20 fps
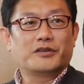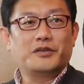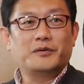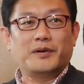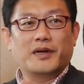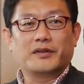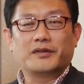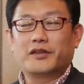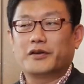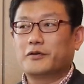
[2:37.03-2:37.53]

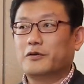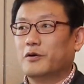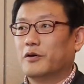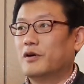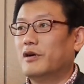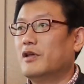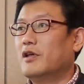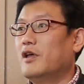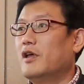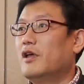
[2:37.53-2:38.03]
그럼 안
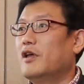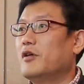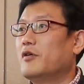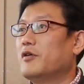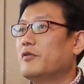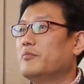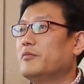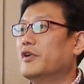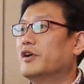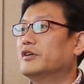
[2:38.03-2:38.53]
되고
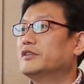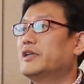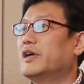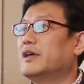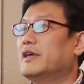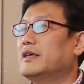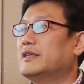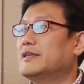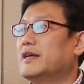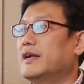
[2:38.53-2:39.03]

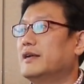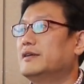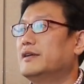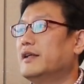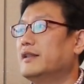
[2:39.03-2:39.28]
명상이 잘